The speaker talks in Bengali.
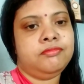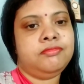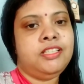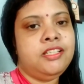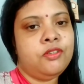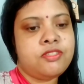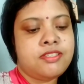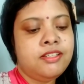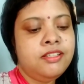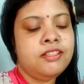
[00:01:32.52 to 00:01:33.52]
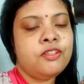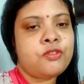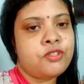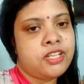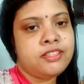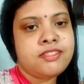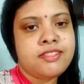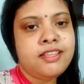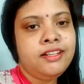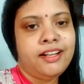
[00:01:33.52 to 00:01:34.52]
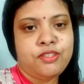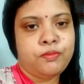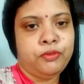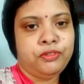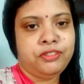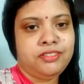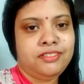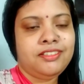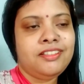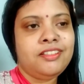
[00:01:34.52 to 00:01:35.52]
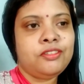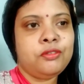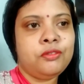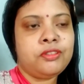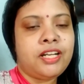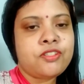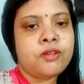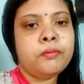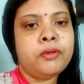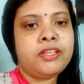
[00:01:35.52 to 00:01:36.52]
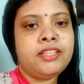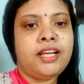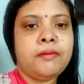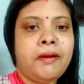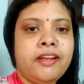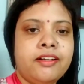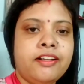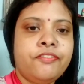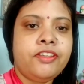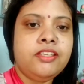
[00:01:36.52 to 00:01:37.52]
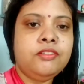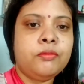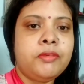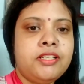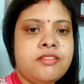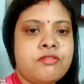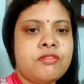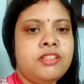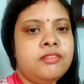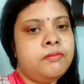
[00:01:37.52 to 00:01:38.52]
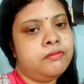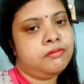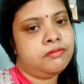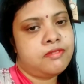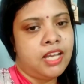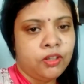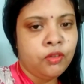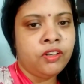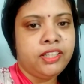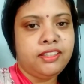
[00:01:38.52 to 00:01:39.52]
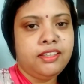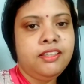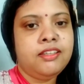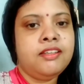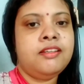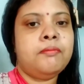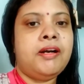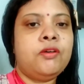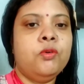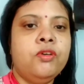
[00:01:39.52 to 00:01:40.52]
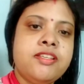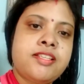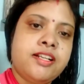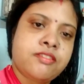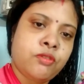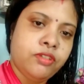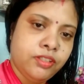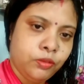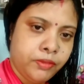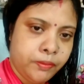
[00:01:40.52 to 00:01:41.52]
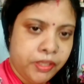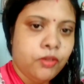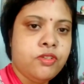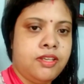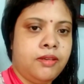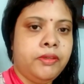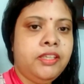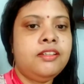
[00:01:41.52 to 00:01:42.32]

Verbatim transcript: তিনি হচ্ছেন সুশান্ত সিং রাজপুত তো তার সম্পর্কে তার বায়োগ্রাফি তোমরা নিশ্চয়ই জানো অনেকে বা গুগলে সার্চ করলে তোমরা পেয়েও যাবে